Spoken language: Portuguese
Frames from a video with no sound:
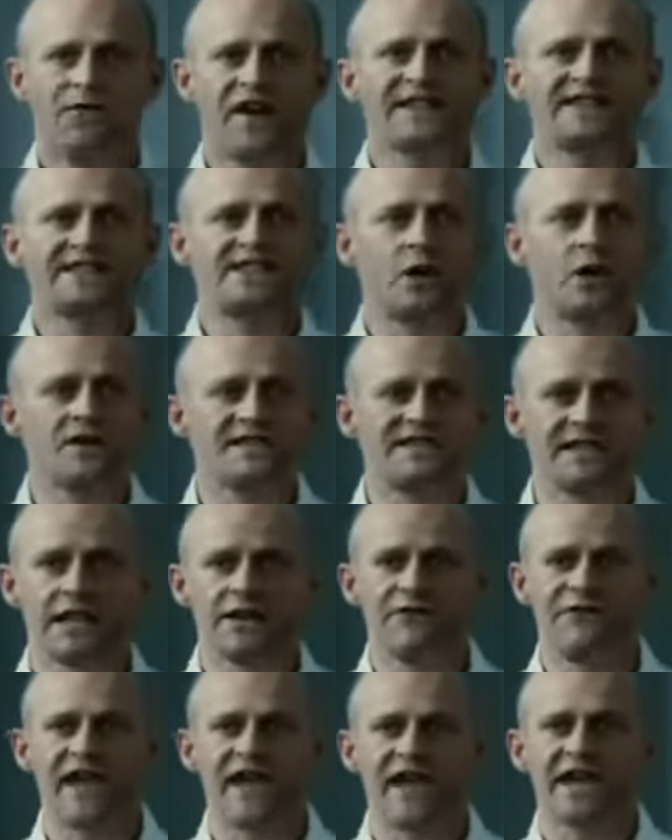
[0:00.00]
E se alguma
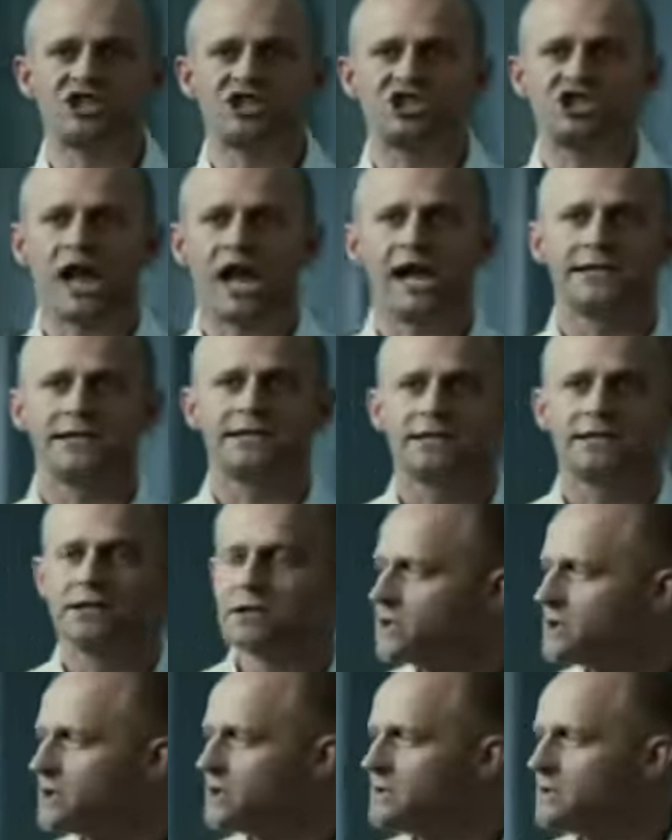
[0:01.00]
pessoa, por
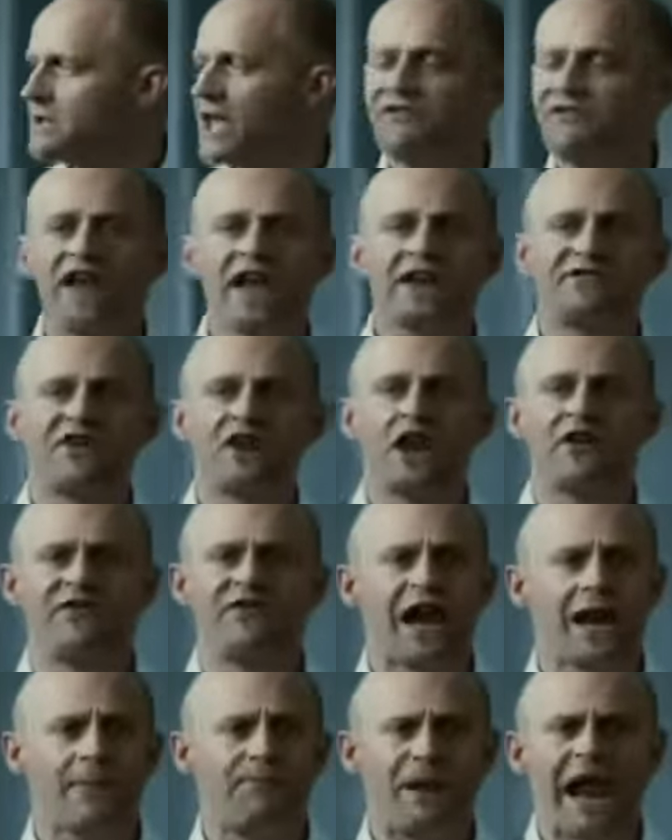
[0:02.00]
contra, será
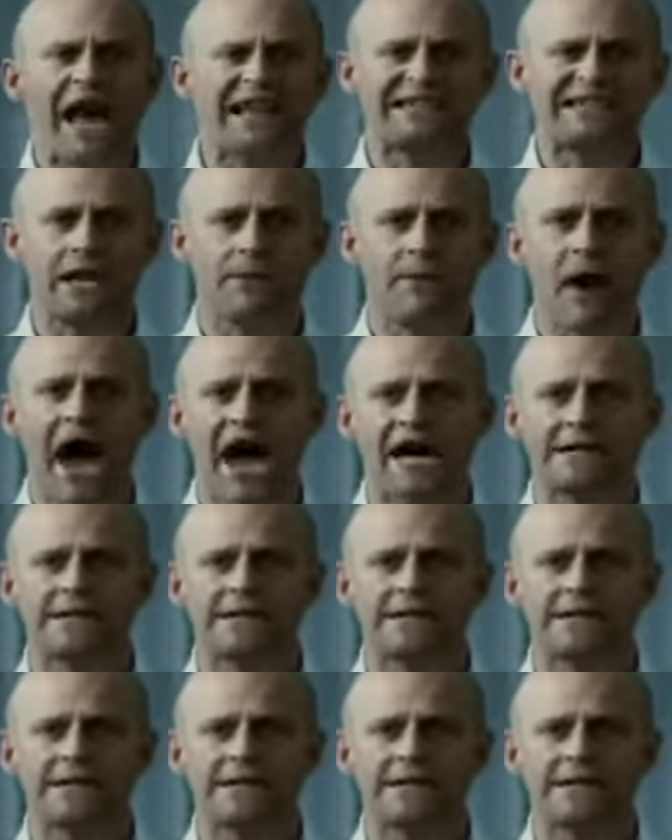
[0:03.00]
arrastada pela